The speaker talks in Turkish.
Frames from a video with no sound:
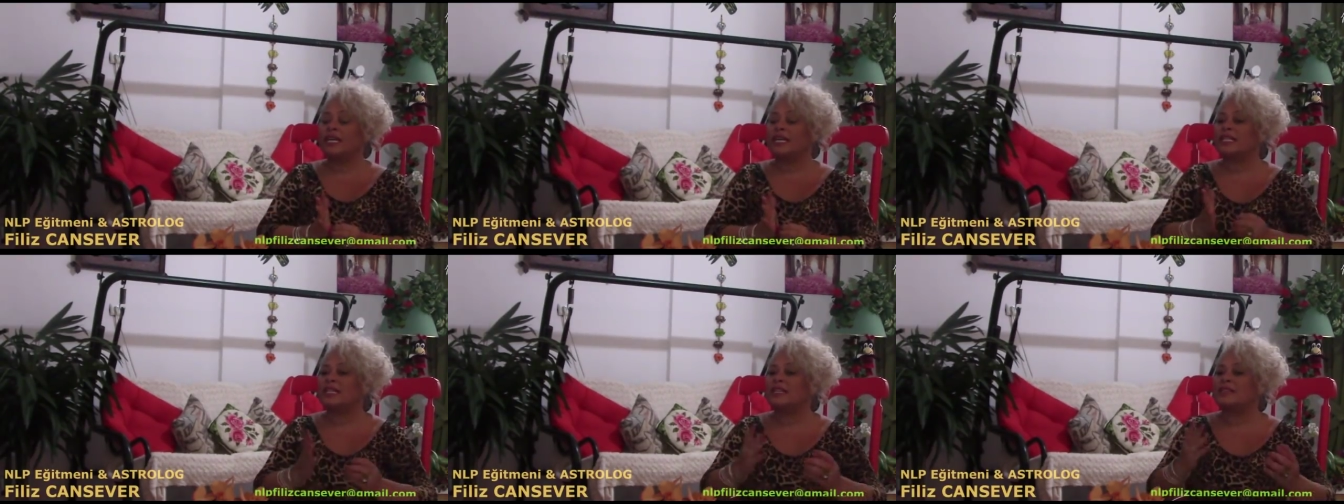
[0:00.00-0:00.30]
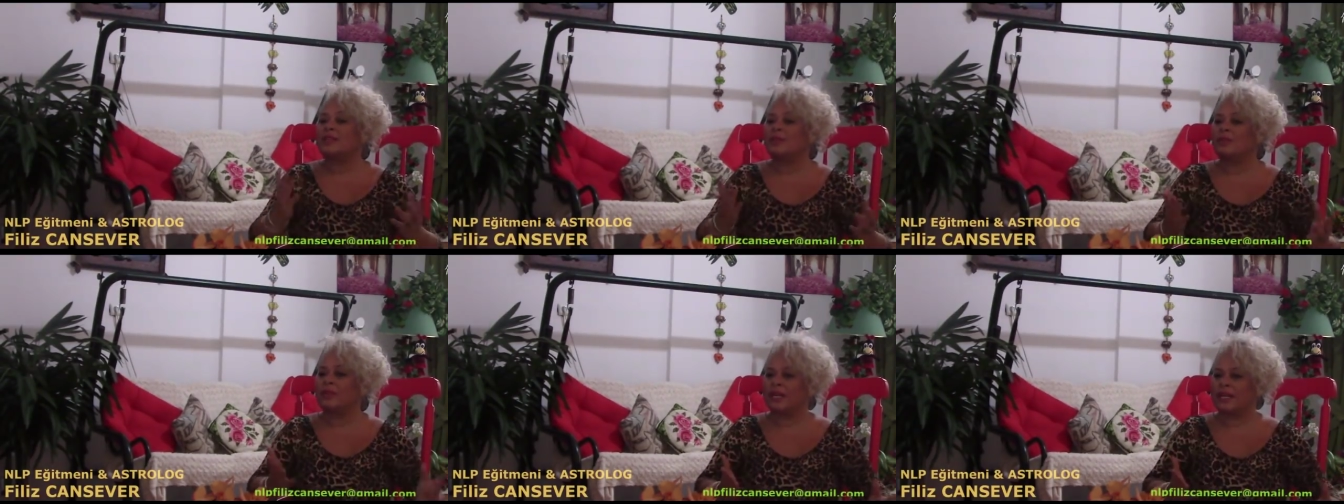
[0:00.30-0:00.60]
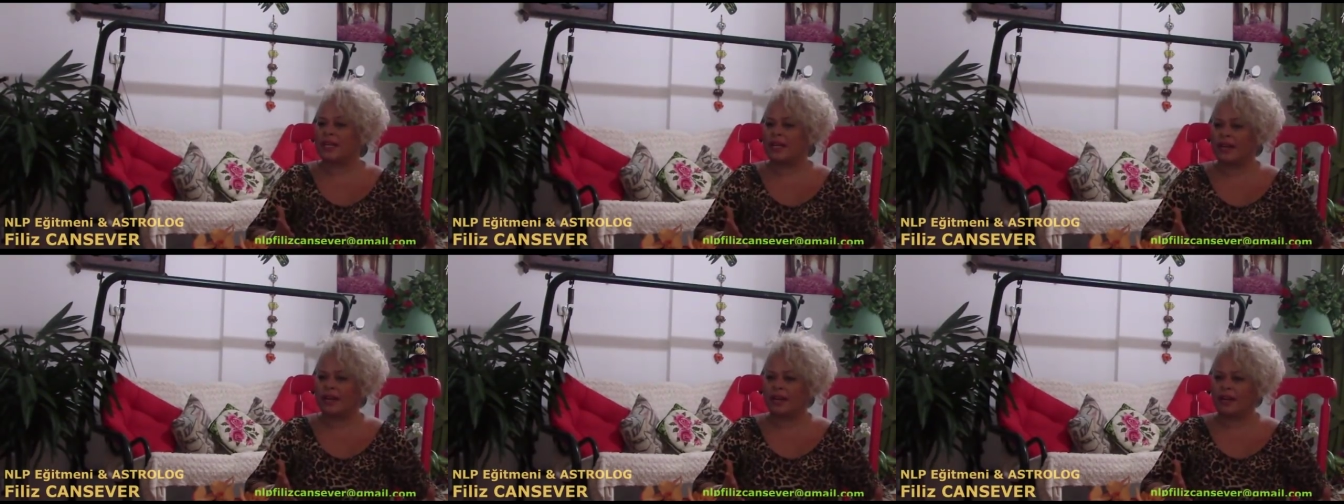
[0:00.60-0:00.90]
nasıl bir
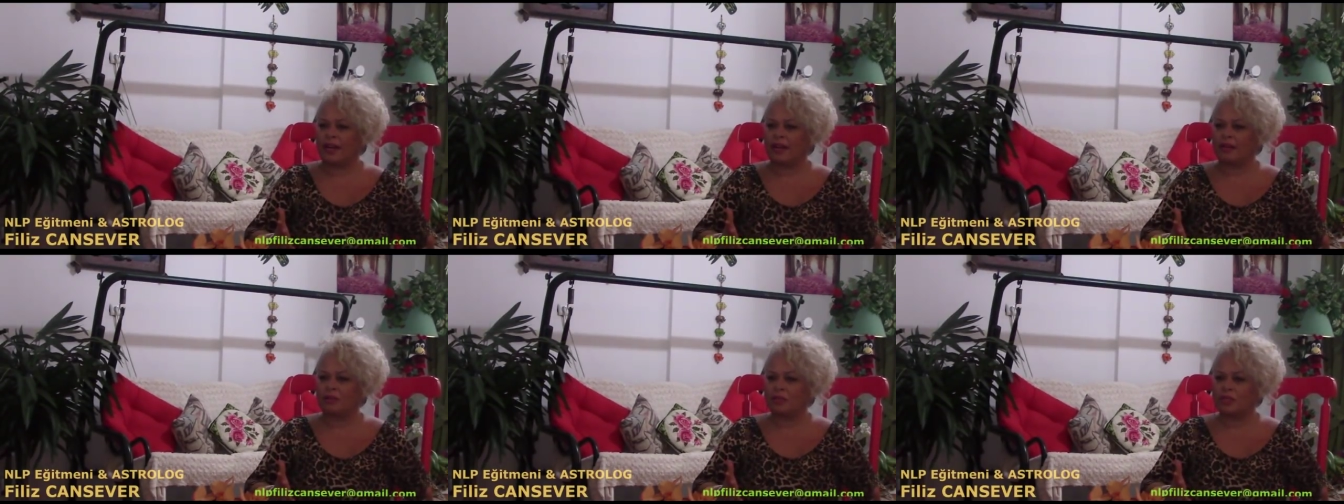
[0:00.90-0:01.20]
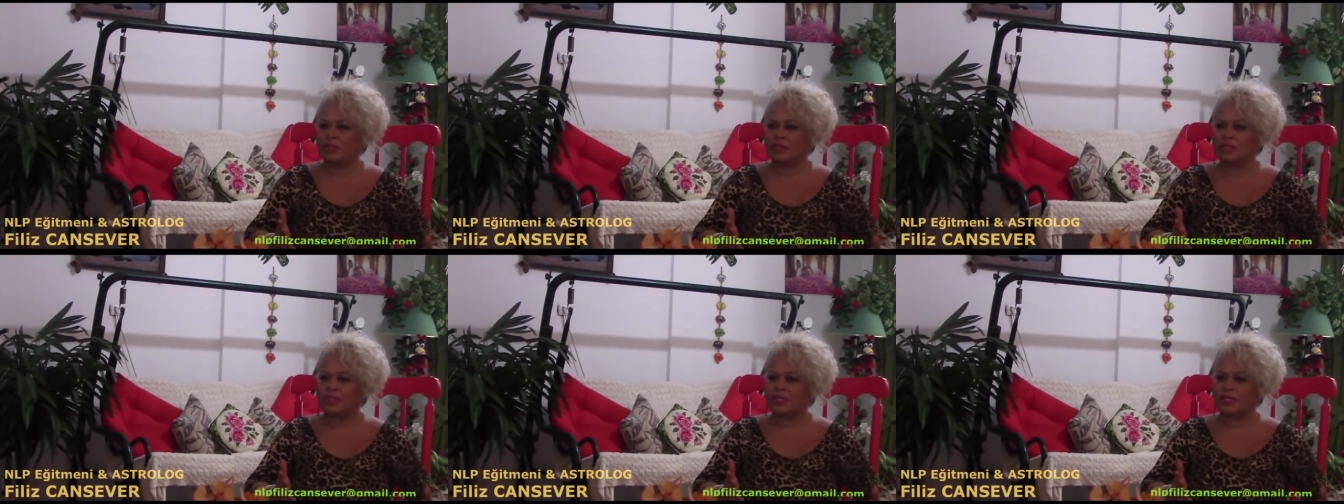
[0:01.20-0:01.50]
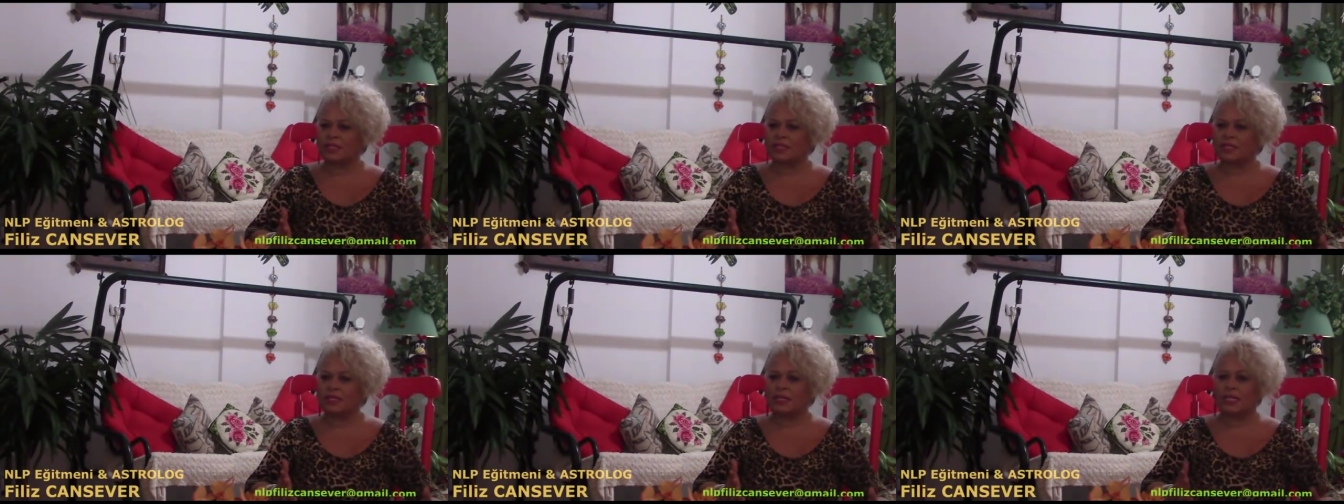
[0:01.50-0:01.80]
karar
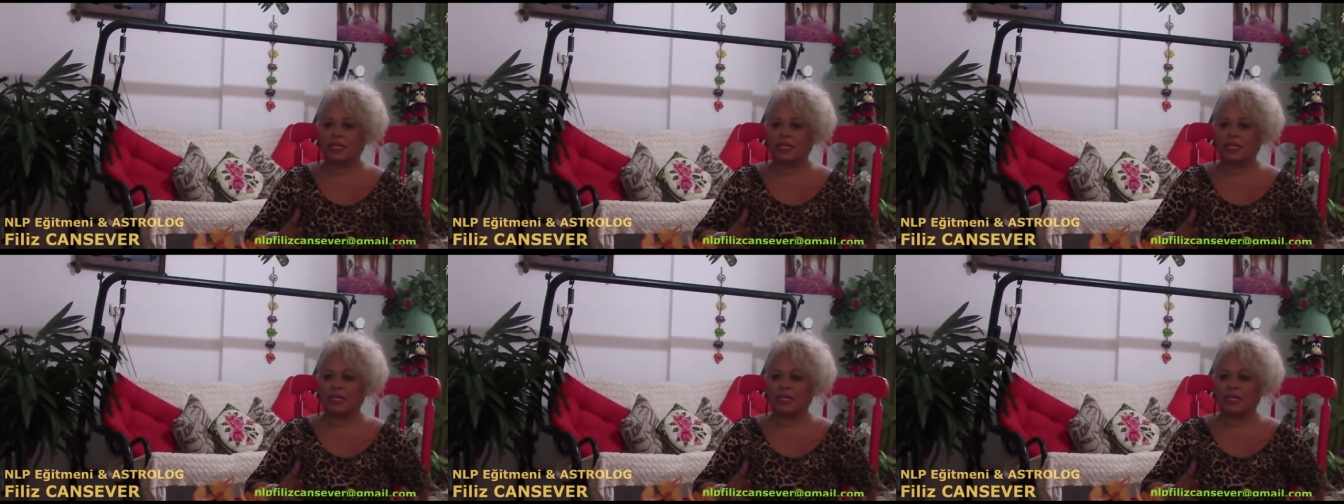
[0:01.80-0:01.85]
almıştınız?